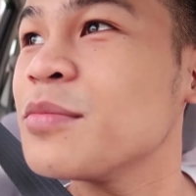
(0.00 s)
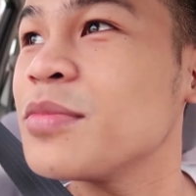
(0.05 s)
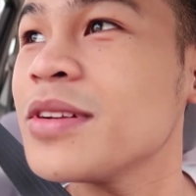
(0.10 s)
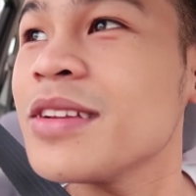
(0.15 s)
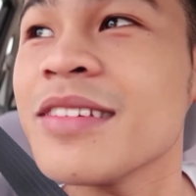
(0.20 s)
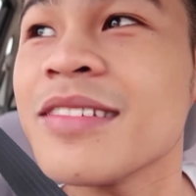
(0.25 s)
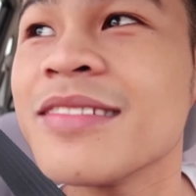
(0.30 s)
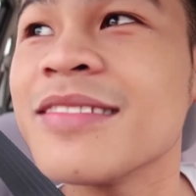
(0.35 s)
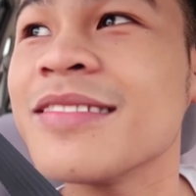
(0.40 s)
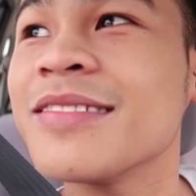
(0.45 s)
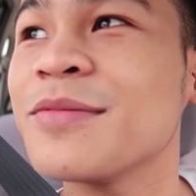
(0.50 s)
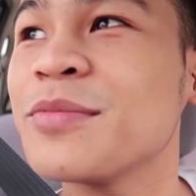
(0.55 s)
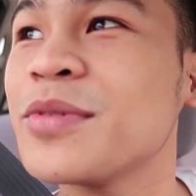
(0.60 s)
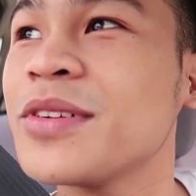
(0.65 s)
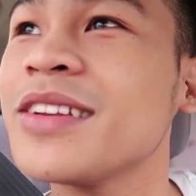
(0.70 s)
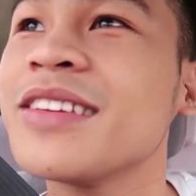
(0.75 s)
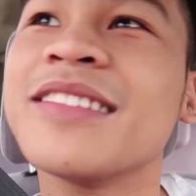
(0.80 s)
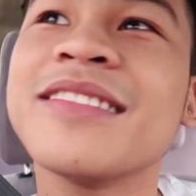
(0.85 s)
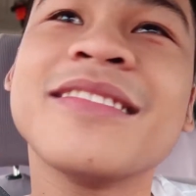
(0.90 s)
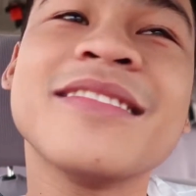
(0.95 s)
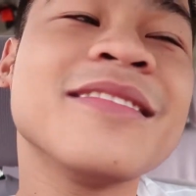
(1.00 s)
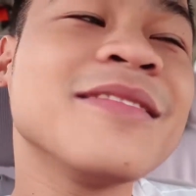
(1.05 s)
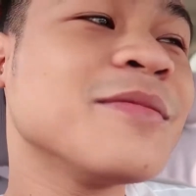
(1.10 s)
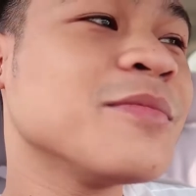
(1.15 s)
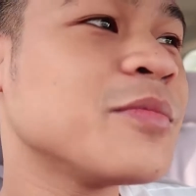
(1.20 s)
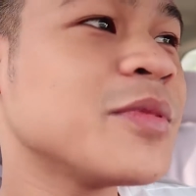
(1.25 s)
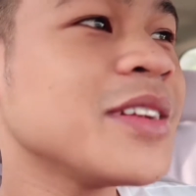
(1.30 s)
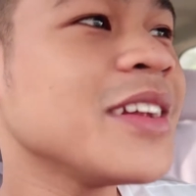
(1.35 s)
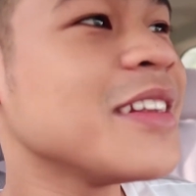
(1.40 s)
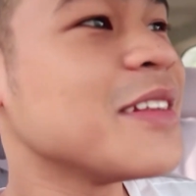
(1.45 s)
Pwede, pwede.
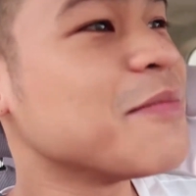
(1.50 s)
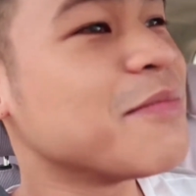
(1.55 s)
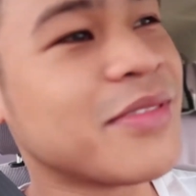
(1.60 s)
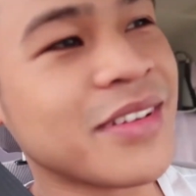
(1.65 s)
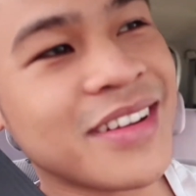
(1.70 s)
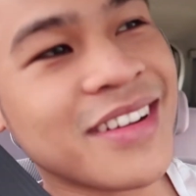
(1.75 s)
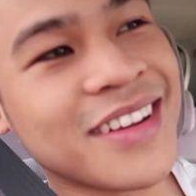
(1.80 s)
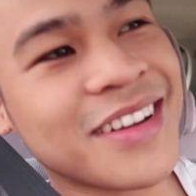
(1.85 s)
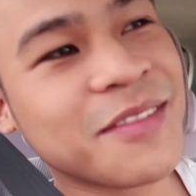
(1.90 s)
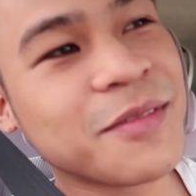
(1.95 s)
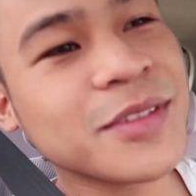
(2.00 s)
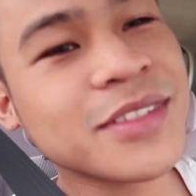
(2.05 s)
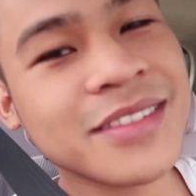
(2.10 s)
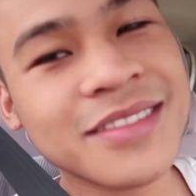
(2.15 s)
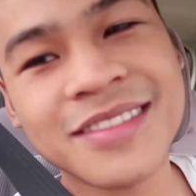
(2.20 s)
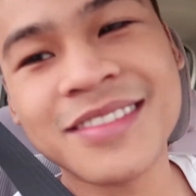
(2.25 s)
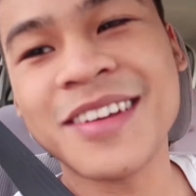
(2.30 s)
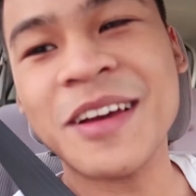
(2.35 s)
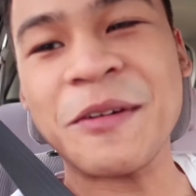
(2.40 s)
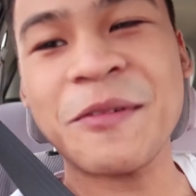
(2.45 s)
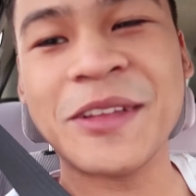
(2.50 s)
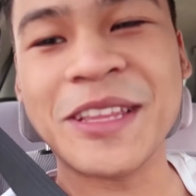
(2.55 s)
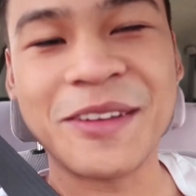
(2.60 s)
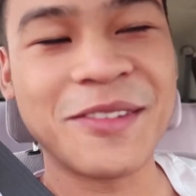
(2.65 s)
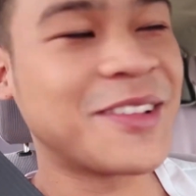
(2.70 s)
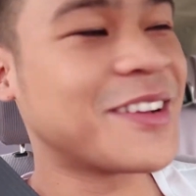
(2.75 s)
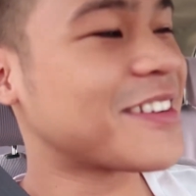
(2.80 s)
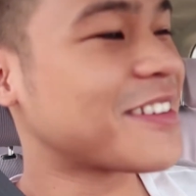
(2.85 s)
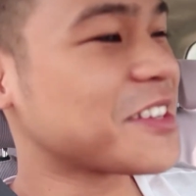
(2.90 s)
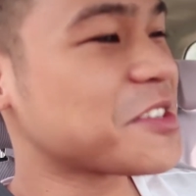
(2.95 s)
Pwede libre na ni boss.
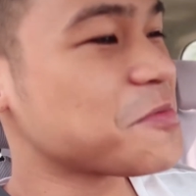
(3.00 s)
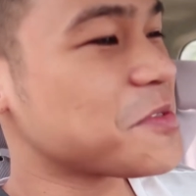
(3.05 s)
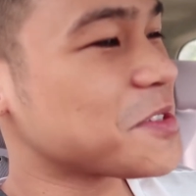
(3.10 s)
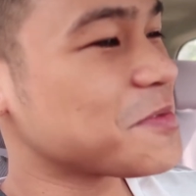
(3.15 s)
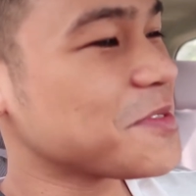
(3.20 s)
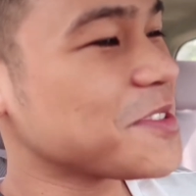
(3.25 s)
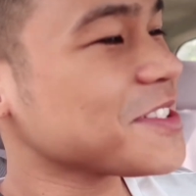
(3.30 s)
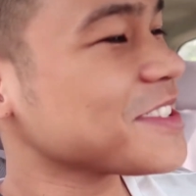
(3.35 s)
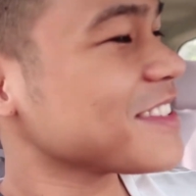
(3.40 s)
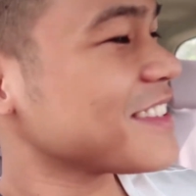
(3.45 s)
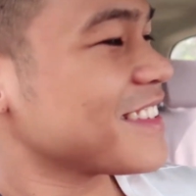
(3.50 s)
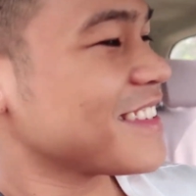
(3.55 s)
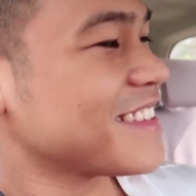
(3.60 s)
Habay-tabi ah, daw Christmas boss.